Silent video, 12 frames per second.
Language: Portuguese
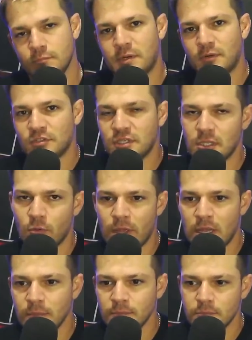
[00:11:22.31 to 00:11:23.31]
Para você não
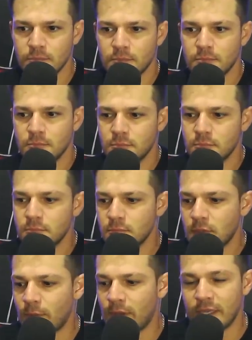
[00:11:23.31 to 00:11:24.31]
é?
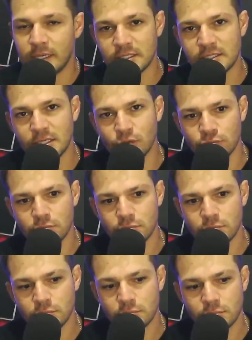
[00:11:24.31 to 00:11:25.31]
É uma regressão?
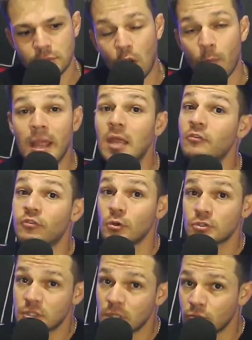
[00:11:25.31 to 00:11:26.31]
É uma
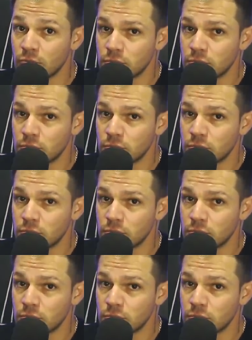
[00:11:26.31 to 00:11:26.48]
evolução?